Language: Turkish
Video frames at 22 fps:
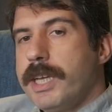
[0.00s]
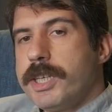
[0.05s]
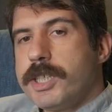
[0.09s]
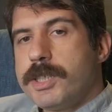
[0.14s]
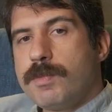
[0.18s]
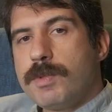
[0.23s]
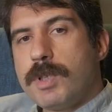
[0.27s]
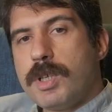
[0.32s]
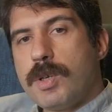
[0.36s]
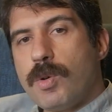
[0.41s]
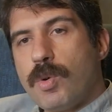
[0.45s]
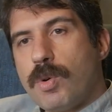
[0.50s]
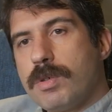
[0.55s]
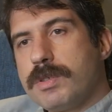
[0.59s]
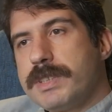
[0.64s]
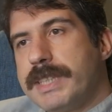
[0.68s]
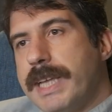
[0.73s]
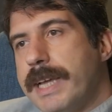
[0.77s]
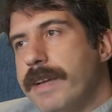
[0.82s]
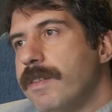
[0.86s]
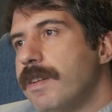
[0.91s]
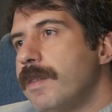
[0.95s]
Şimdi
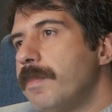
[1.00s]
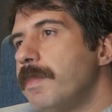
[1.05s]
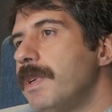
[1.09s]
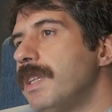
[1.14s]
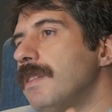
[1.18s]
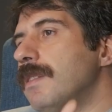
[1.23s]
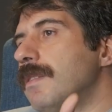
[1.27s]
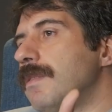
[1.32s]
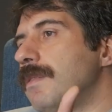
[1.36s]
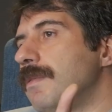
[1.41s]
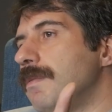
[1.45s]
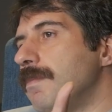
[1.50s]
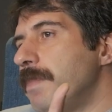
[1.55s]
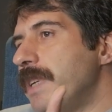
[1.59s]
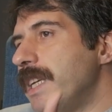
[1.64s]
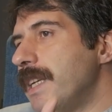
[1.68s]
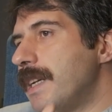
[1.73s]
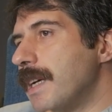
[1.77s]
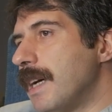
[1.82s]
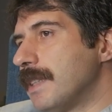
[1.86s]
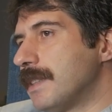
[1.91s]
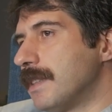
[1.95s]
o devrimin
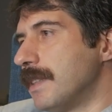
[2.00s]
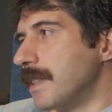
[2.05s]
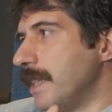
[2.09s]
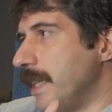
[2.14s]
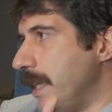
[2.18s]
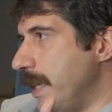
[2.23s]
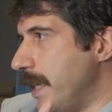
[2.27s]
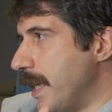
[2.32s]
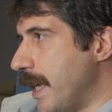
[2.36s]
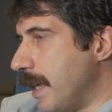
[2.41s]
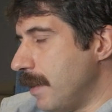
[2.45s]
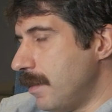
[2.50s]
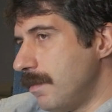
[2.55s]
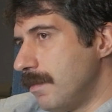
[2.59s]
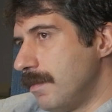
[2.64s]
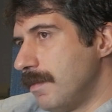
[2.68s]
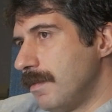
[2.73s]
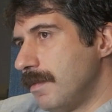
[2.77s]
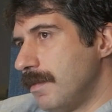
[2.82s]
mirasını yiyen